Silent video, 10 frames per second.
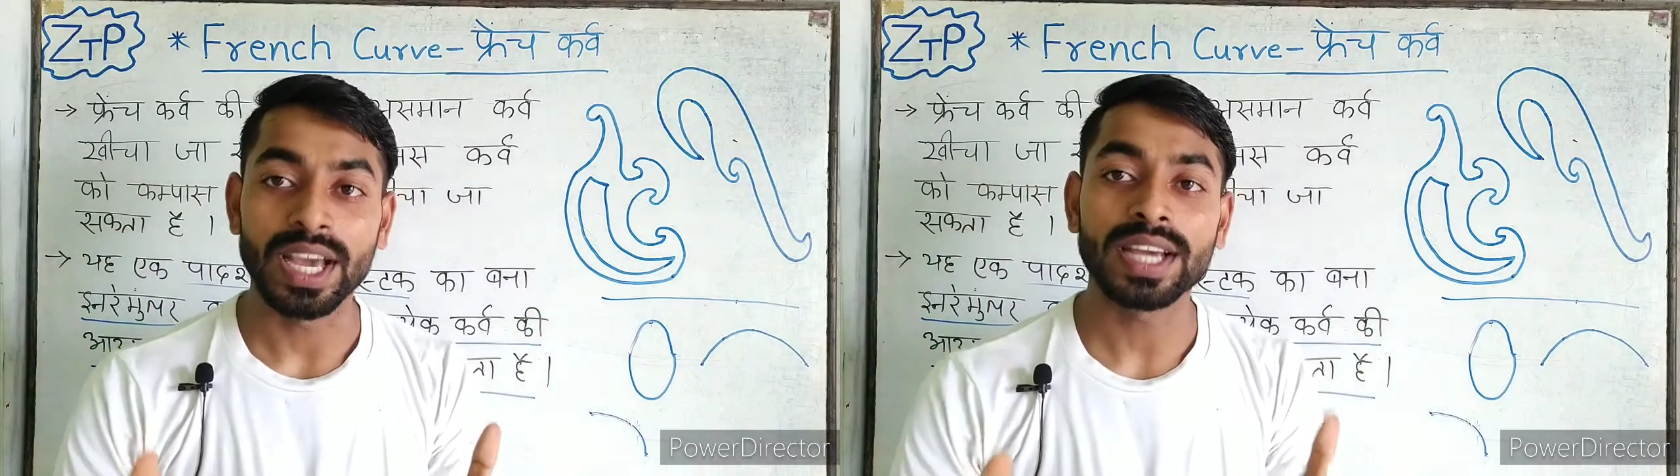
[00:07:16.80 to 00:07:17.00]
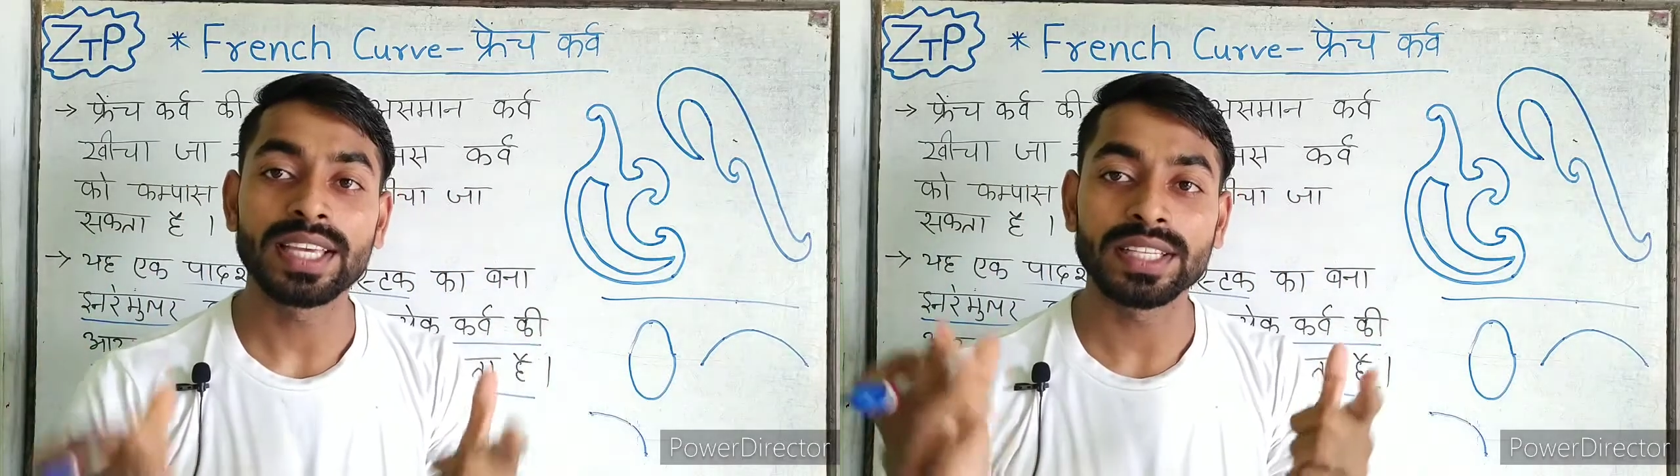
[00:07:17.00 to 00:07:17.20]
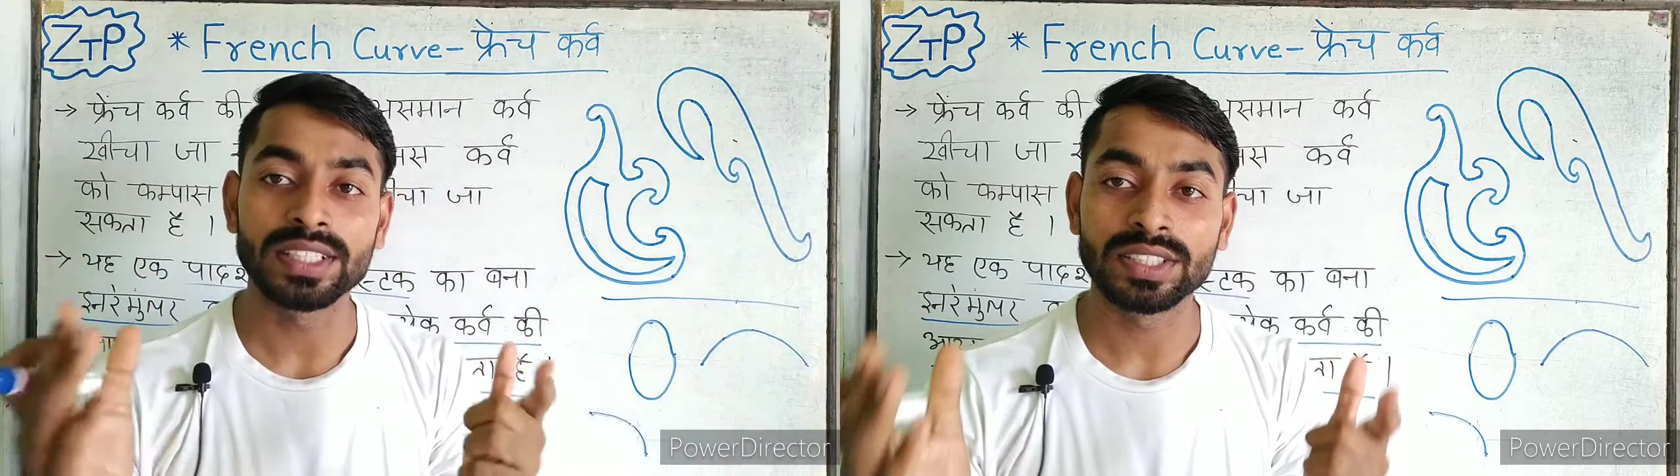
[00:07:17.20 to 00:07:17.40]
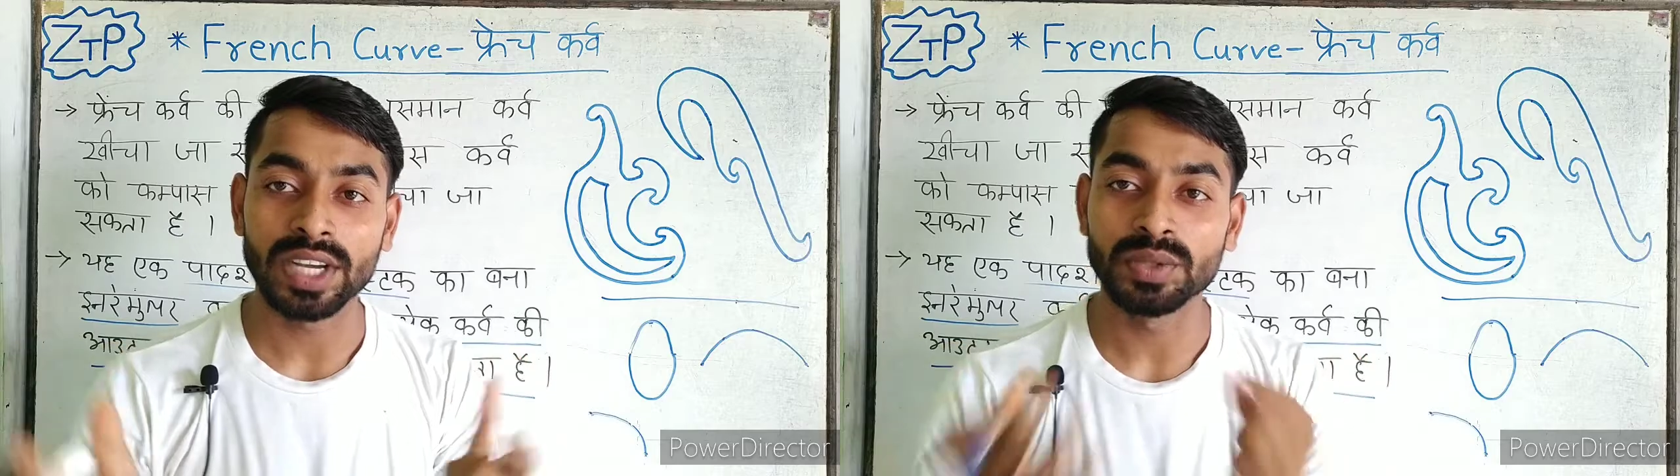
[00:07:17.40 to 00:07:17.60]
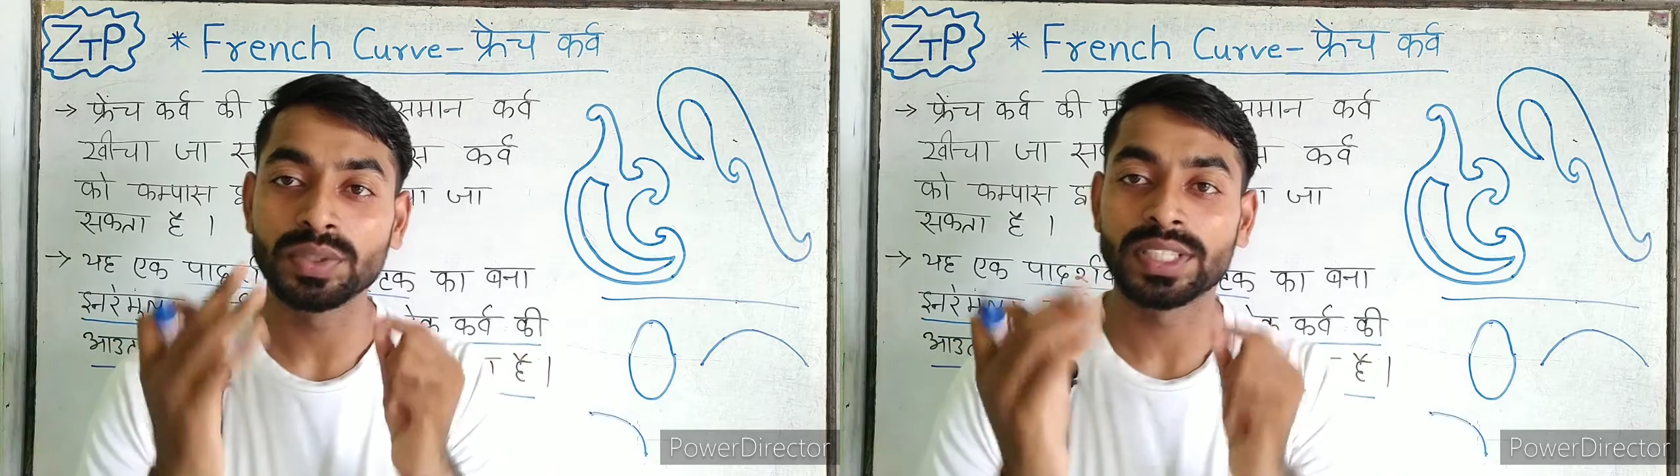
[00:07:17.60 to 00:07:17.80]
क्या क्या
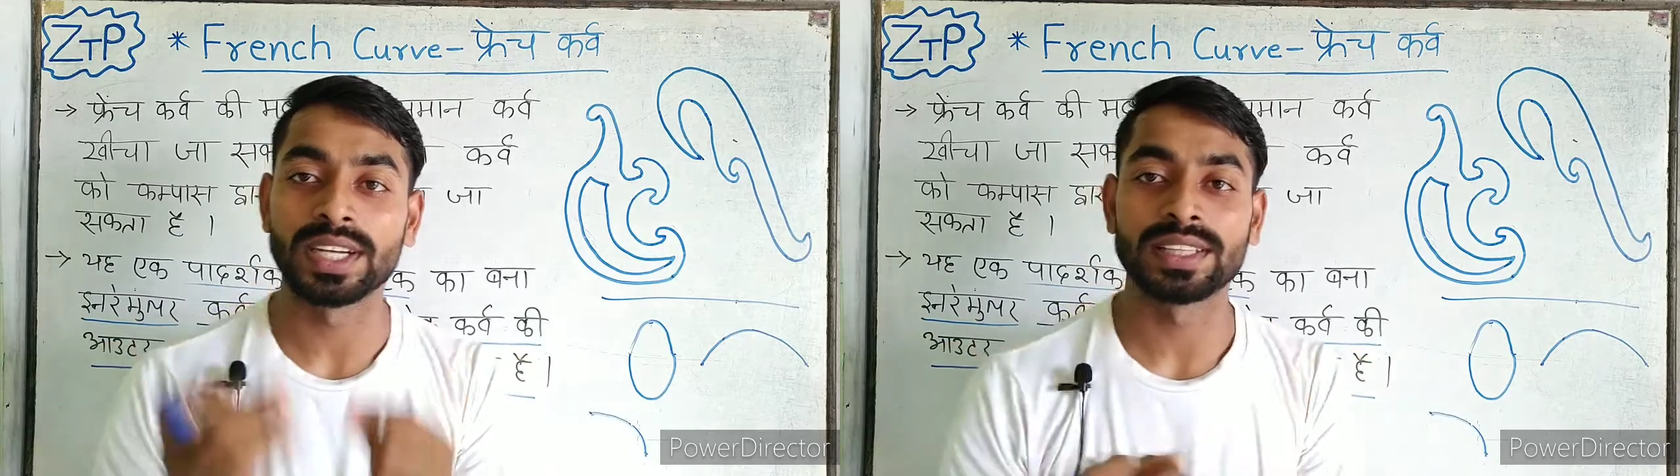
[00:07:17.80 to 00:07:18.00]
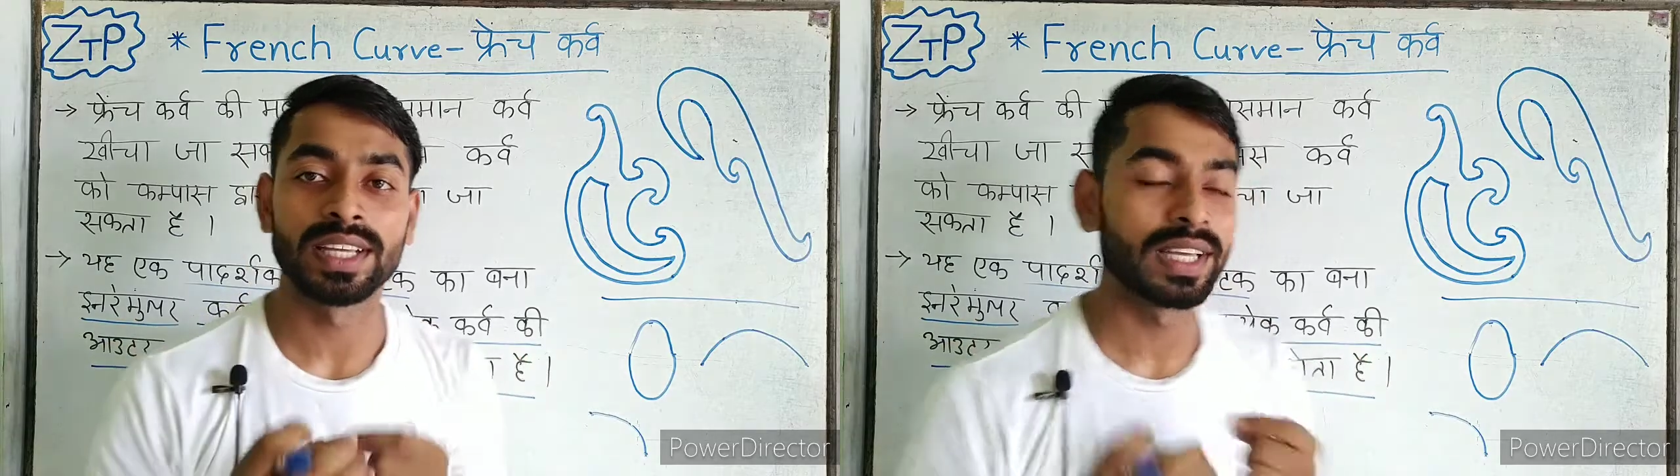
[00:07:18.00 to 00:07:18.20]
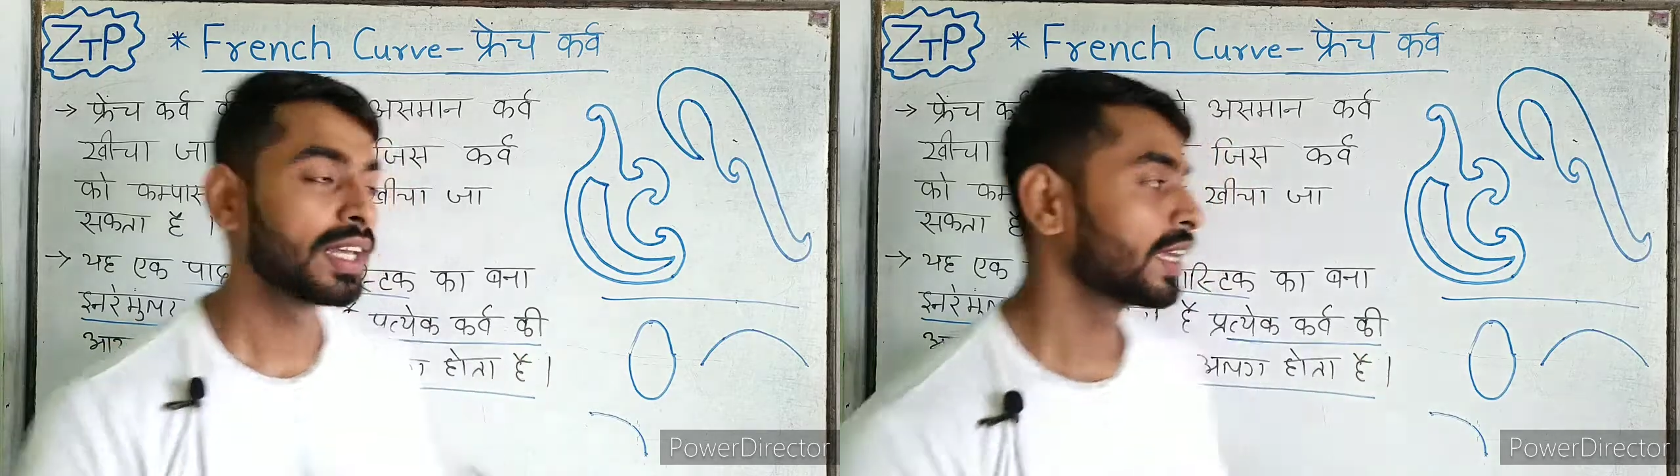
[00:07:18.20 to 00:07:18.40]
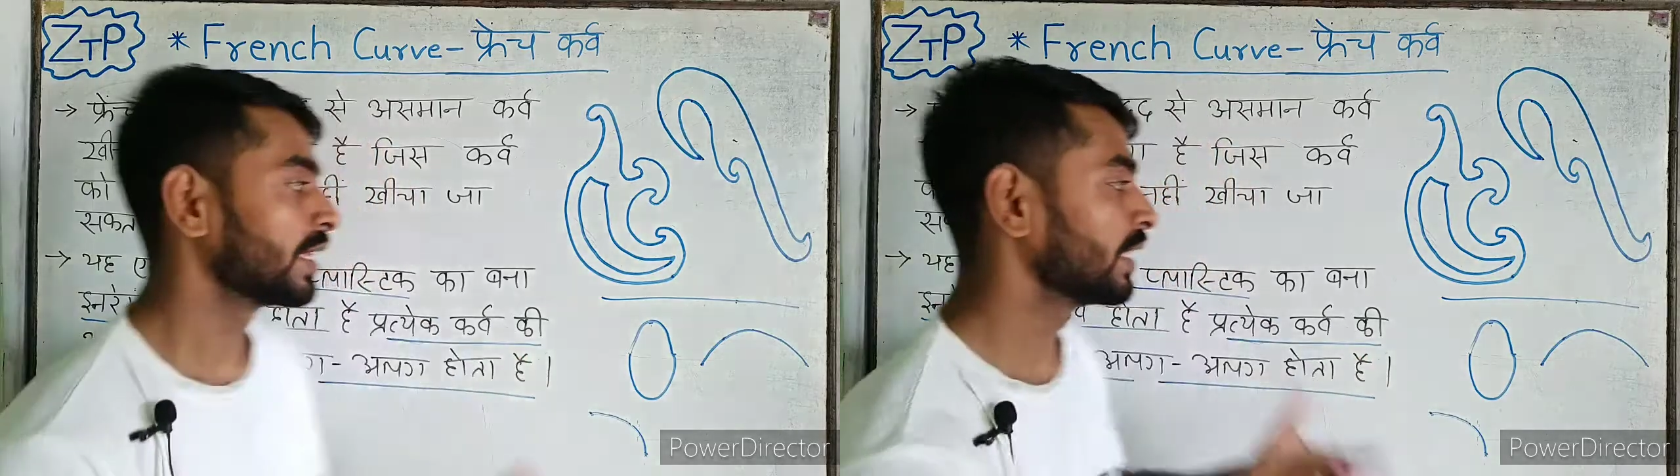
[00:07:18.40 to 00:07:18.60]
चीज़ का यूज करते हैं